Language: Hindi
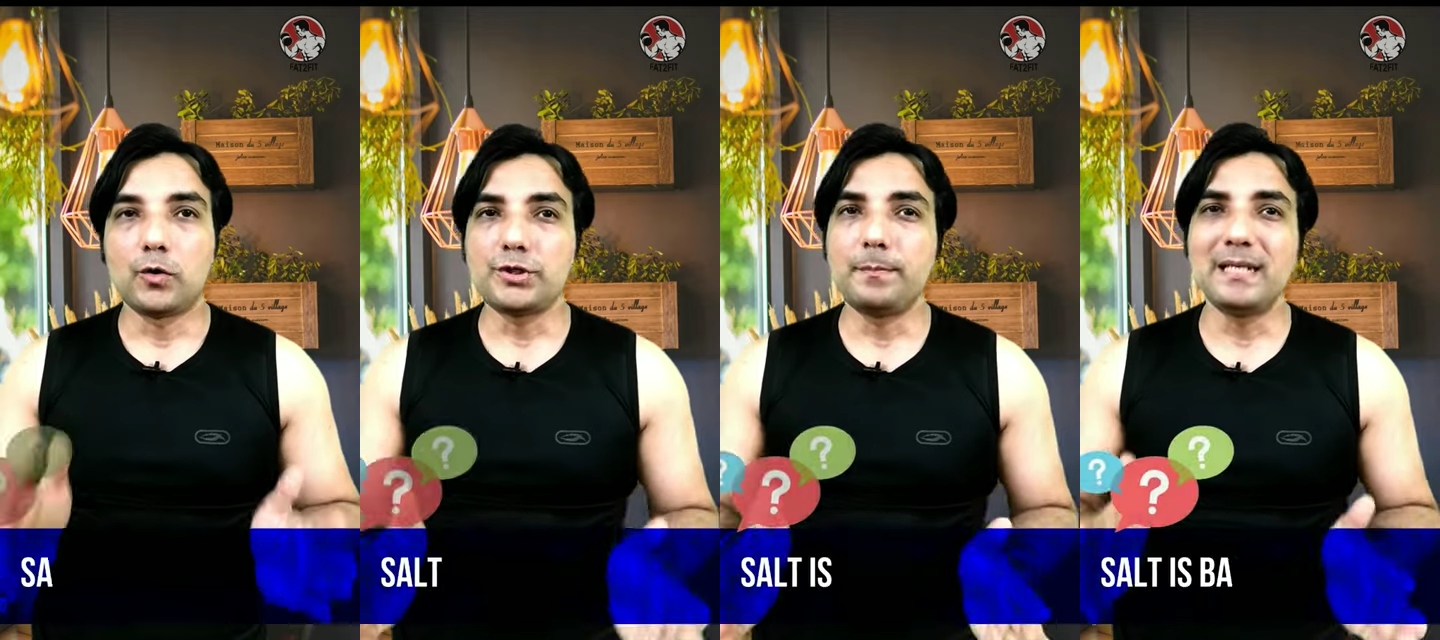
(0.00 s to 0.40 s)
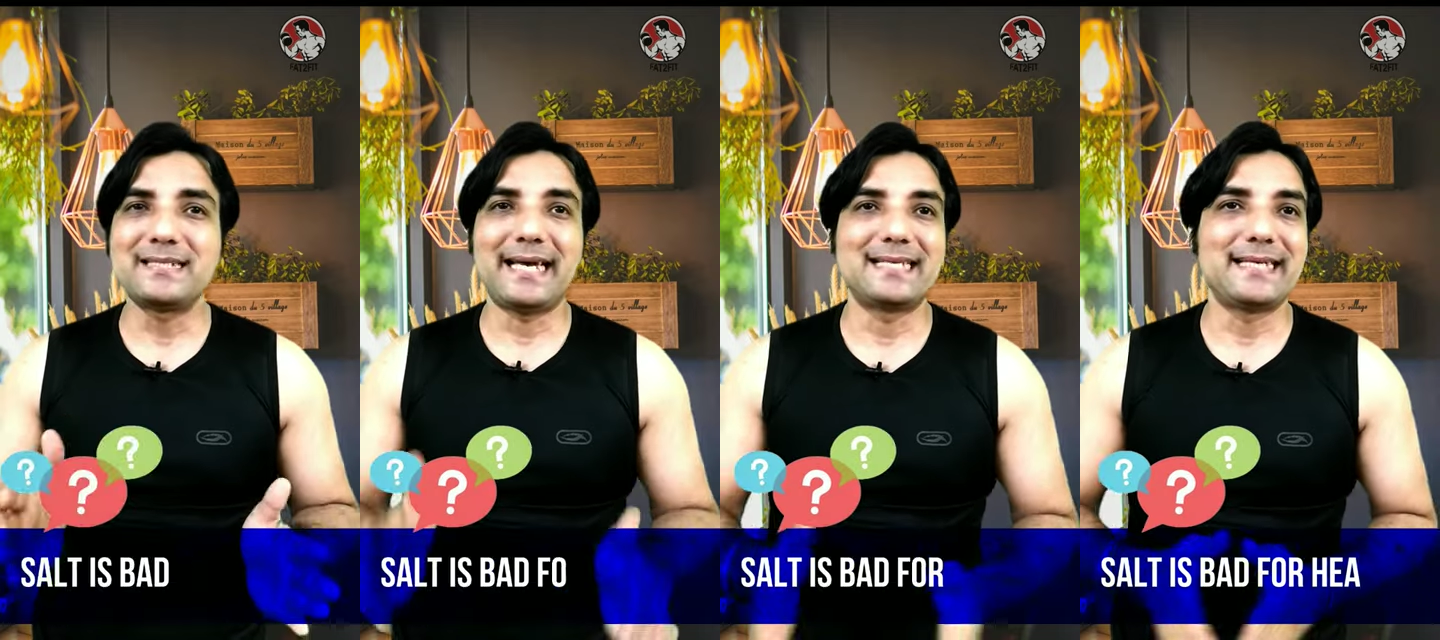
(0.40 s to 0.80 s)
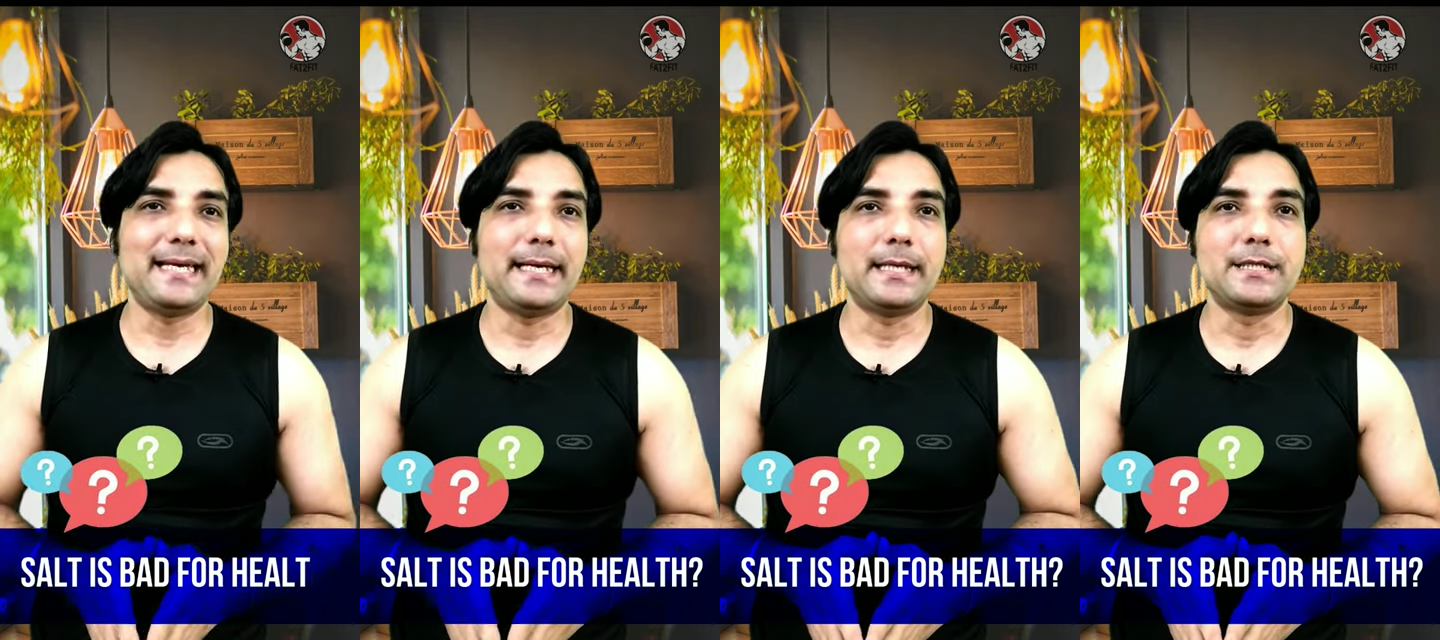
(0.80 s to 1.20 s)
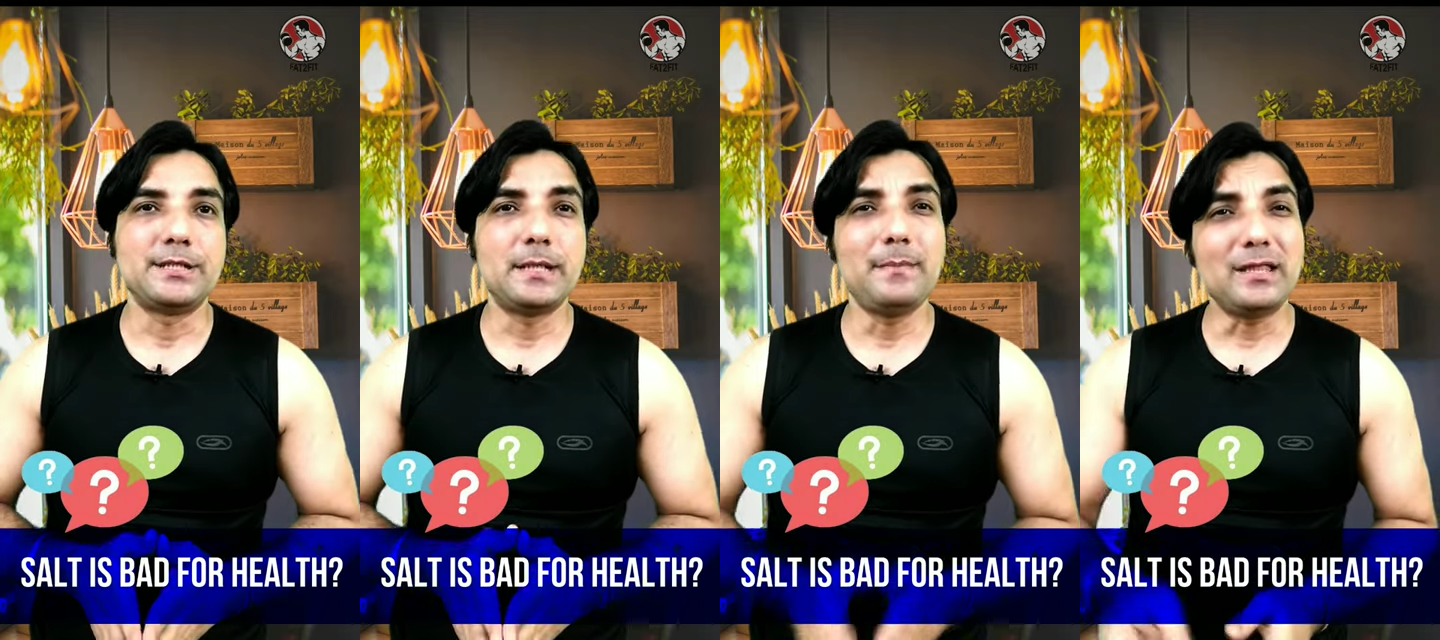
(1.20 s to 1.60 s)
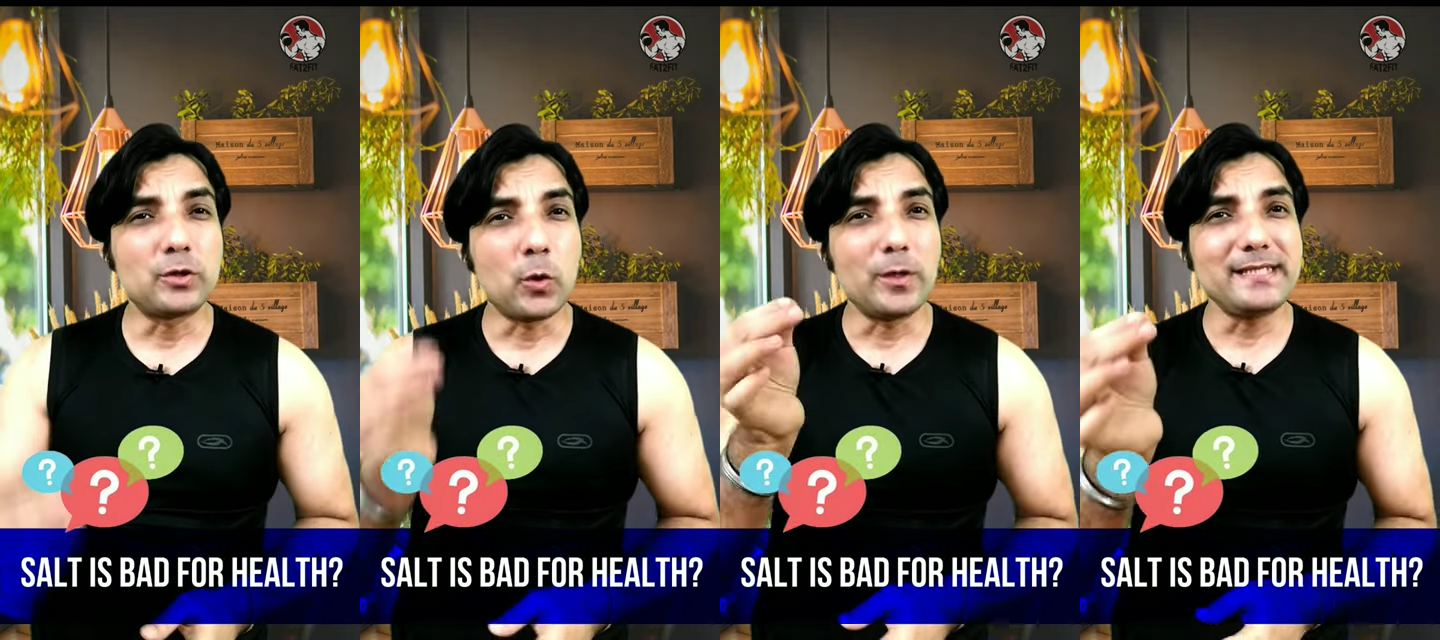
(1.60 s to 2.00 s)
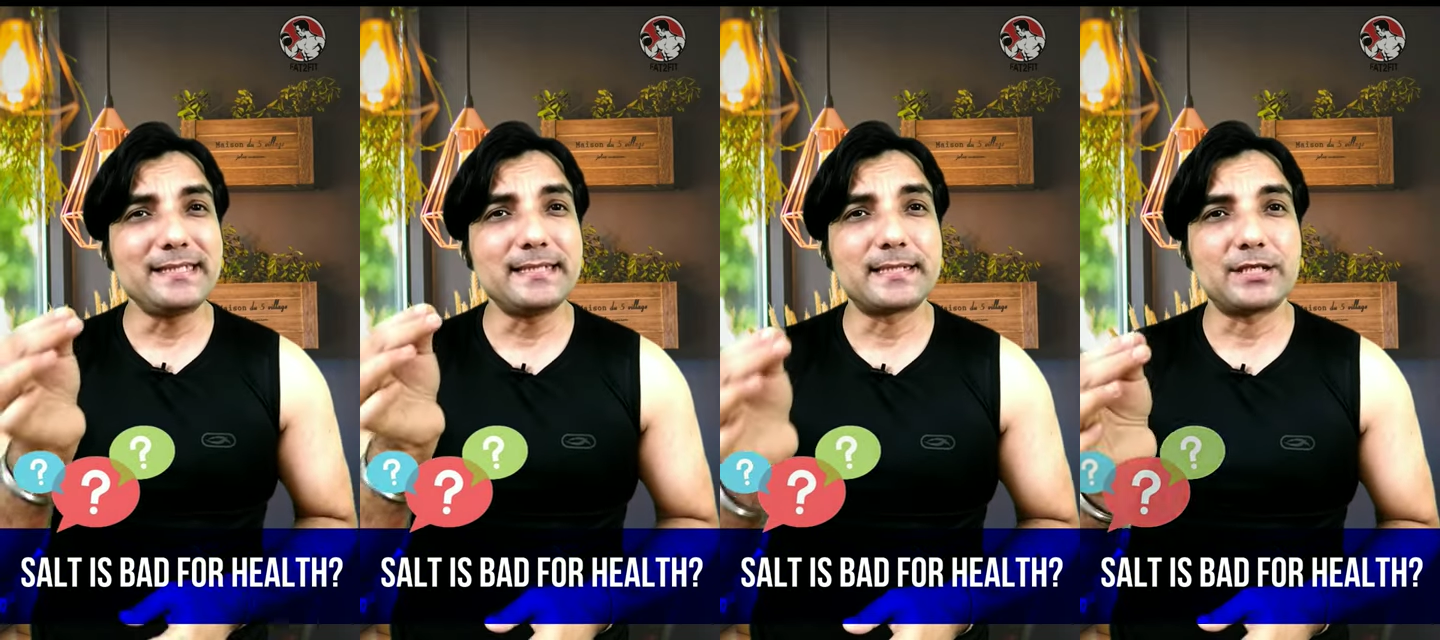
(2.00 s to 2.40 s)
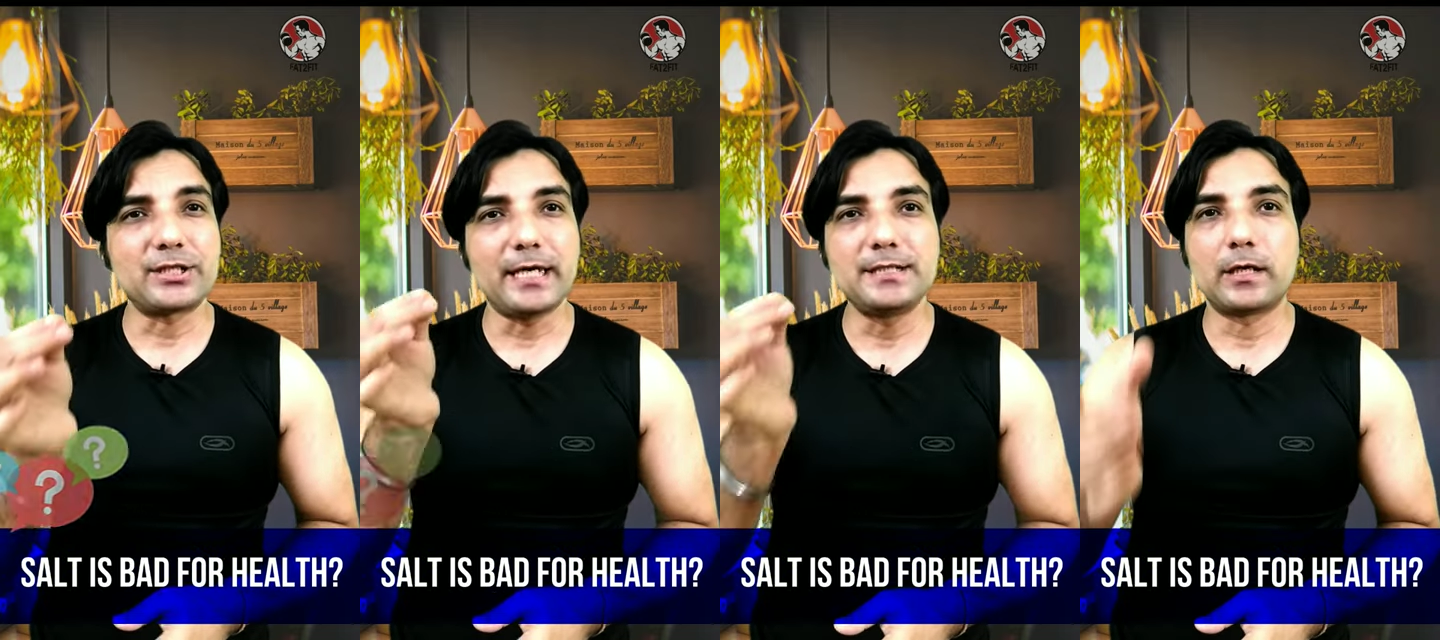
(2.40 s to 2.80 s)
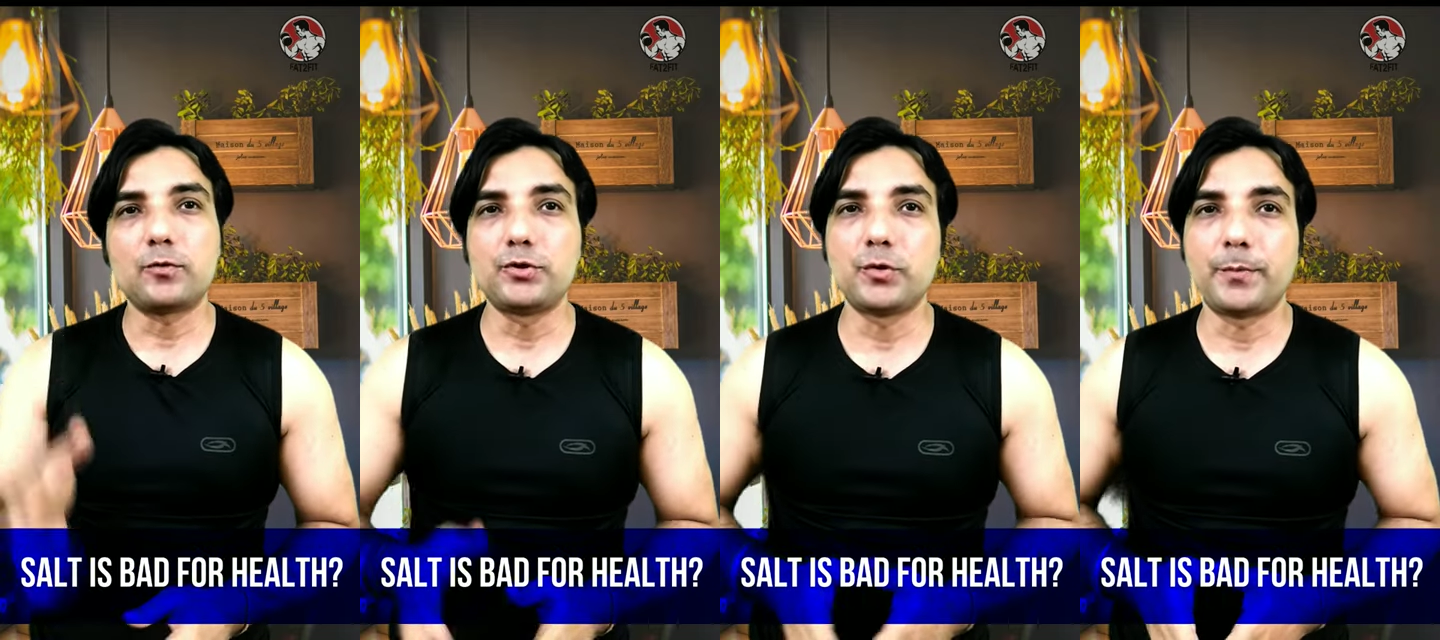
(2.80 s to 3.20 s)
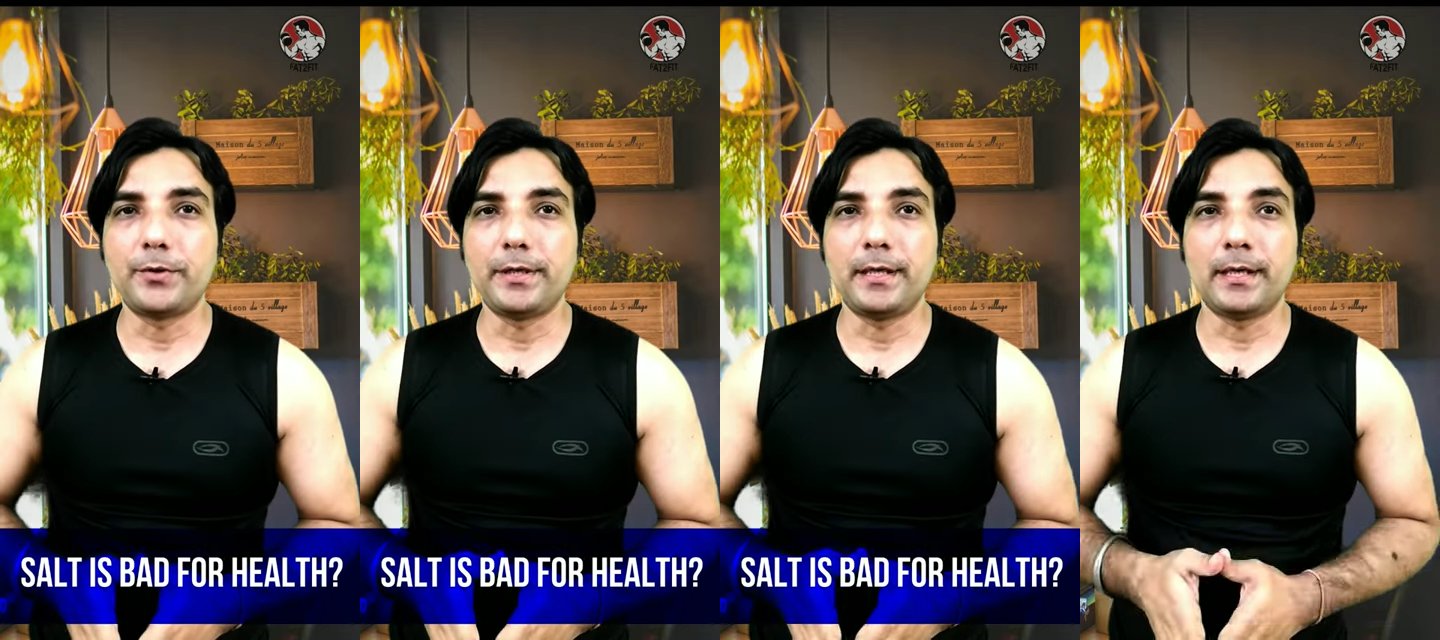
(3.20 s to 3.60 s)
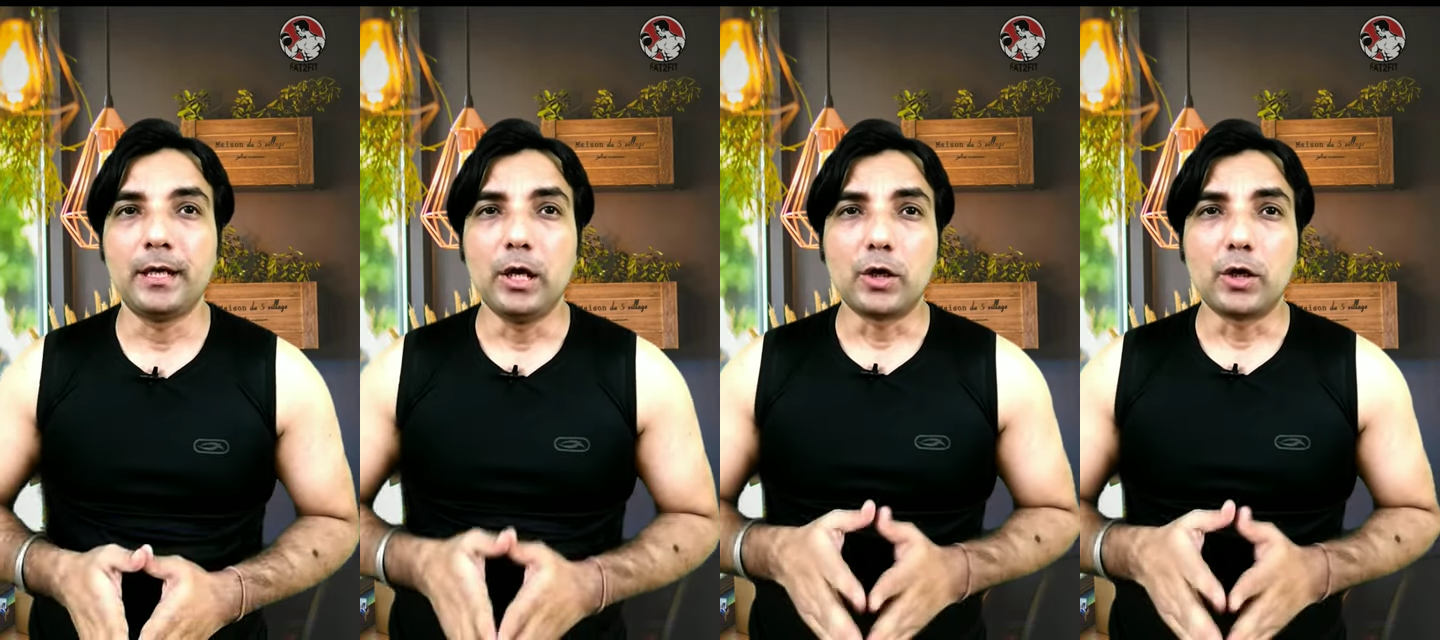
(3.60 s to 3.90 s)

कुछ मिथ्स ऐसे हैं जिनमें थोड़ी सी सच्चाई जरूर छुपी हुई है